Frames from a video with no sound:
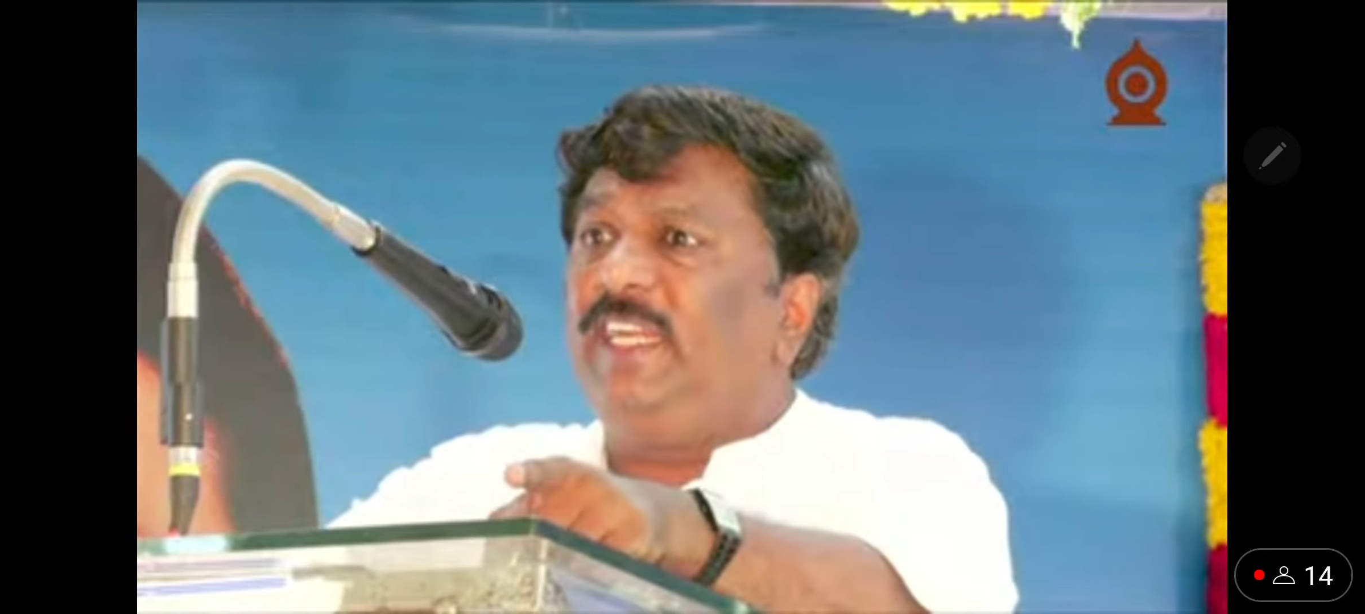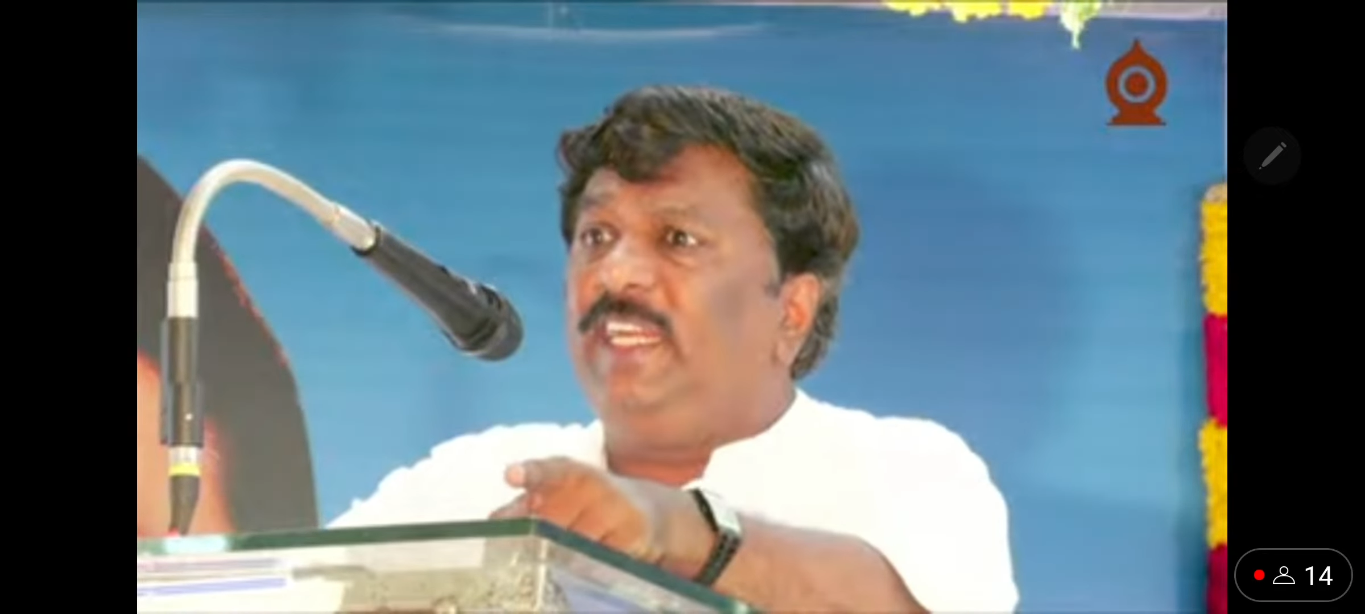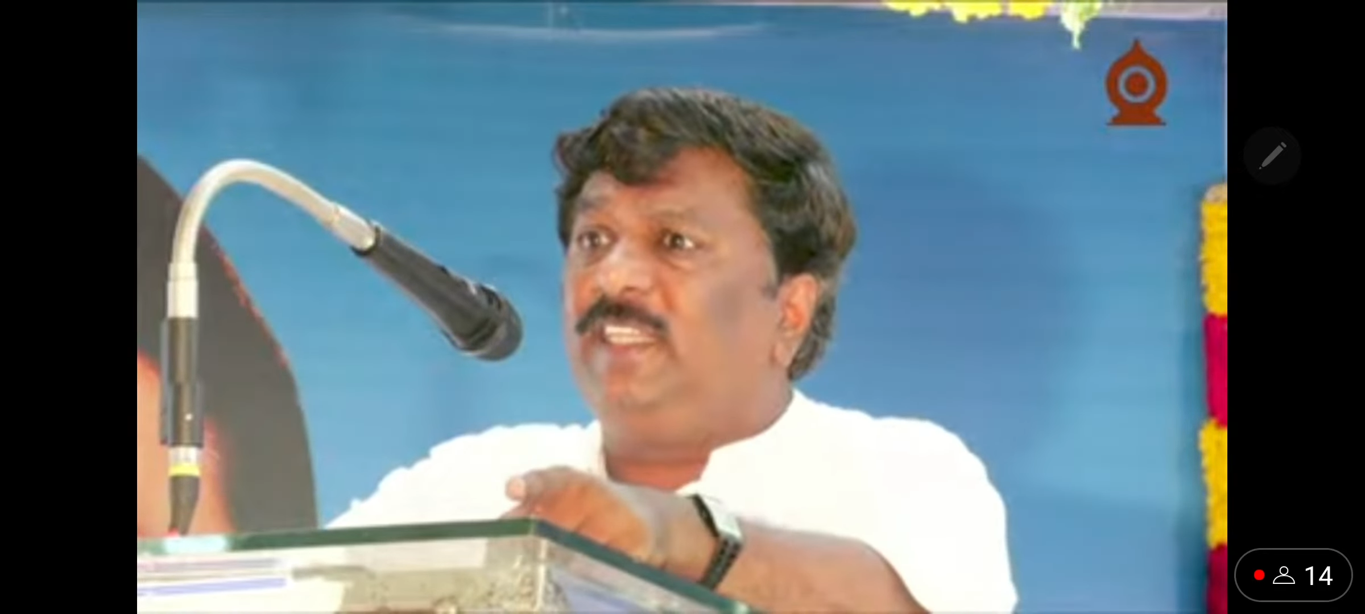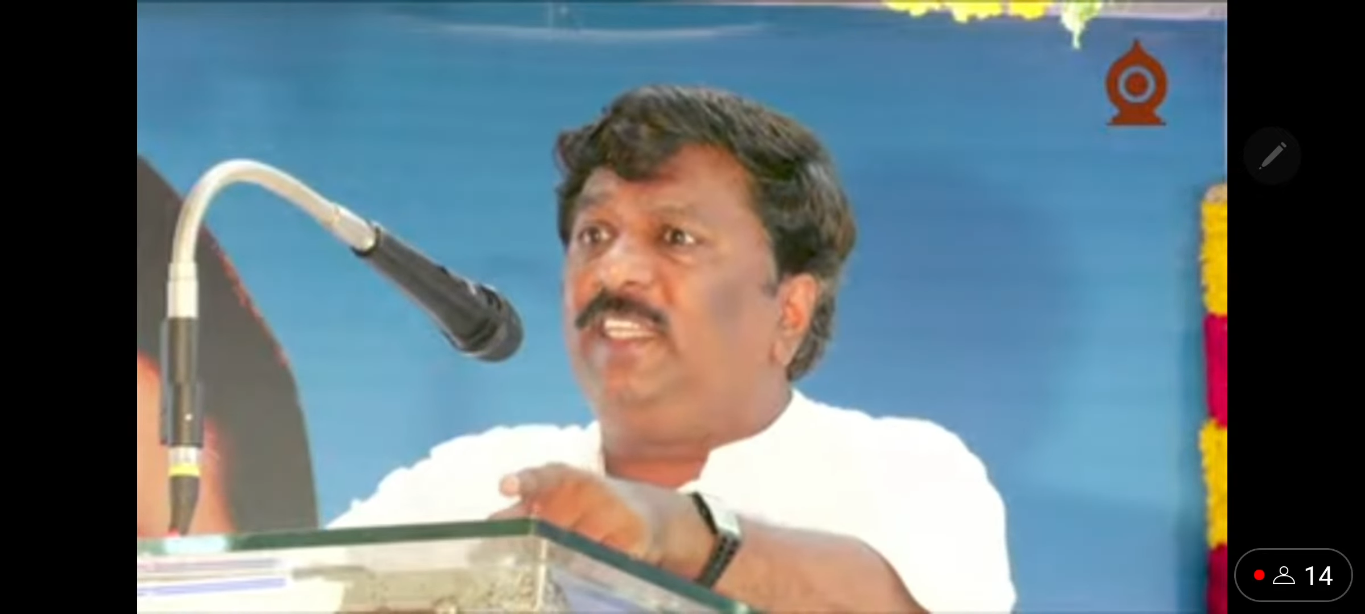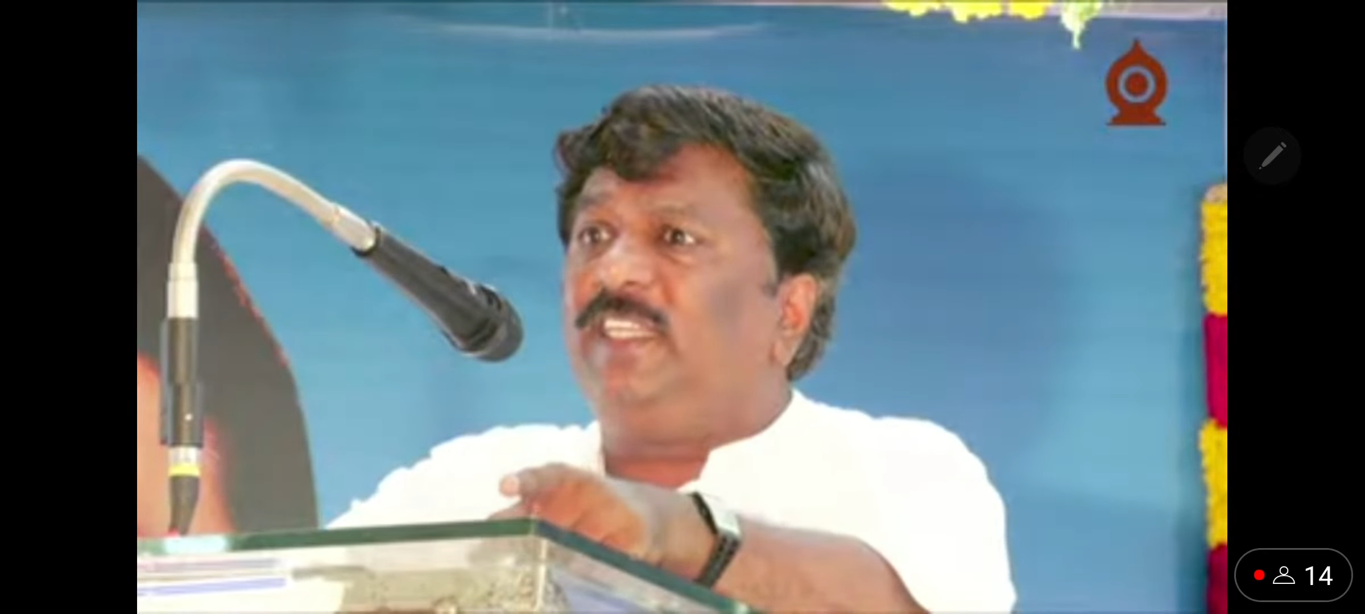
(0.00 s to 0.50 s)

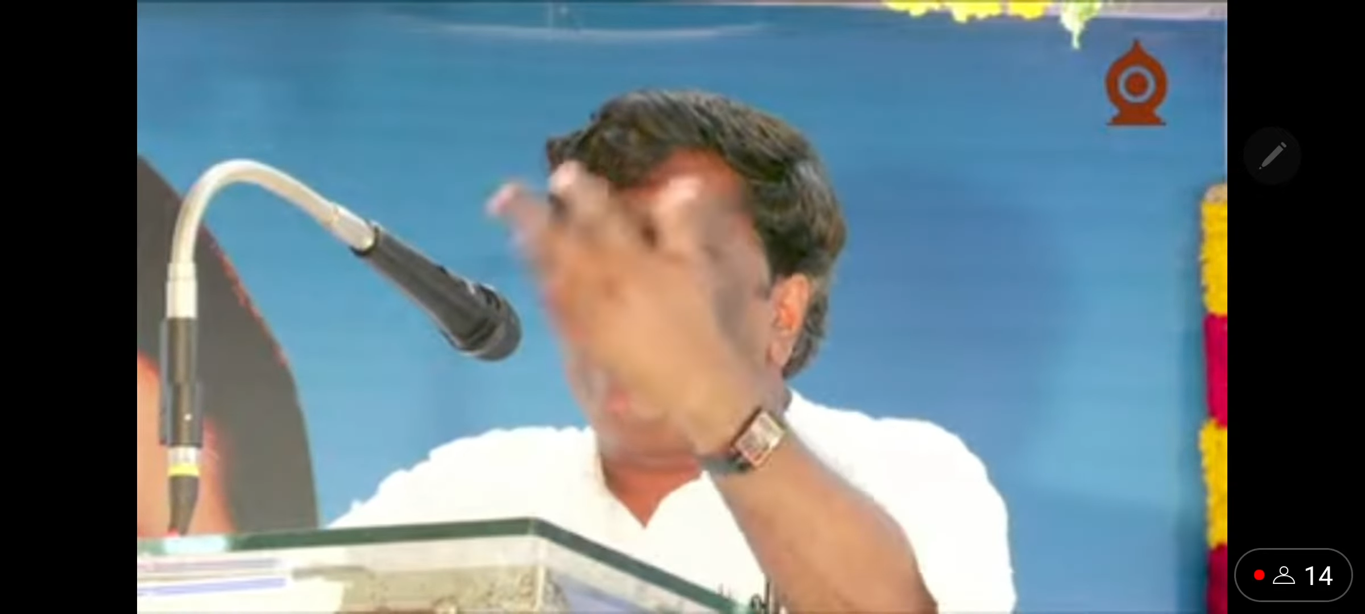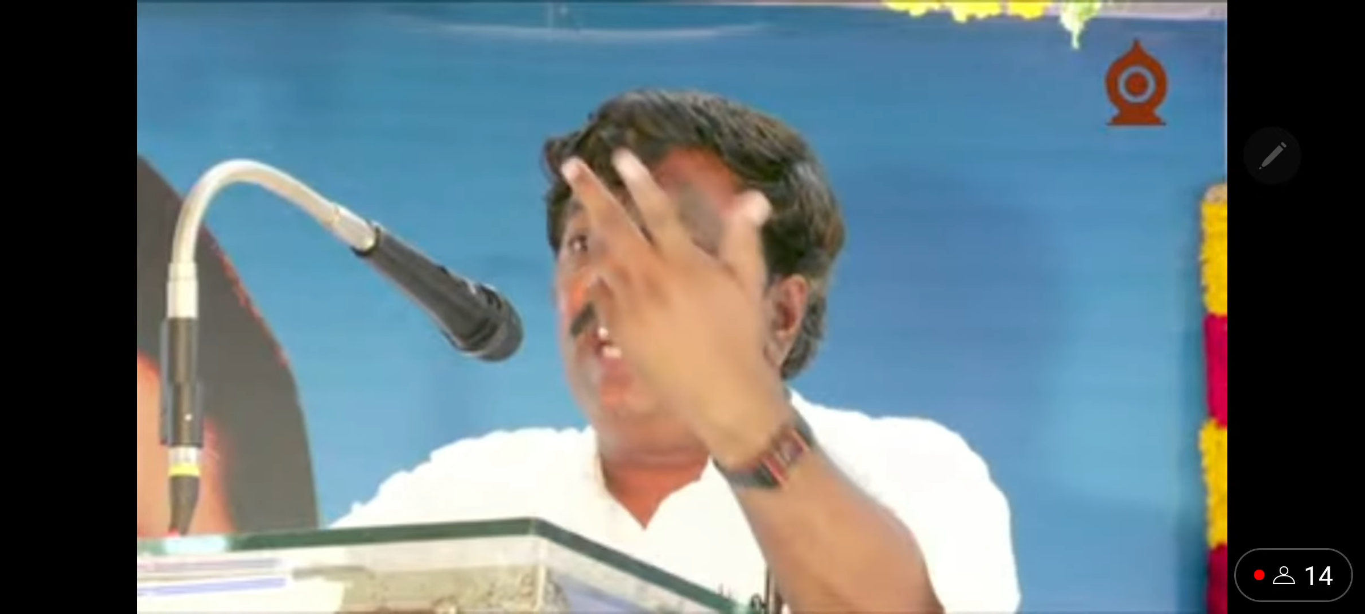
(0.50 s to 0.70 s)
இடத்திற்கு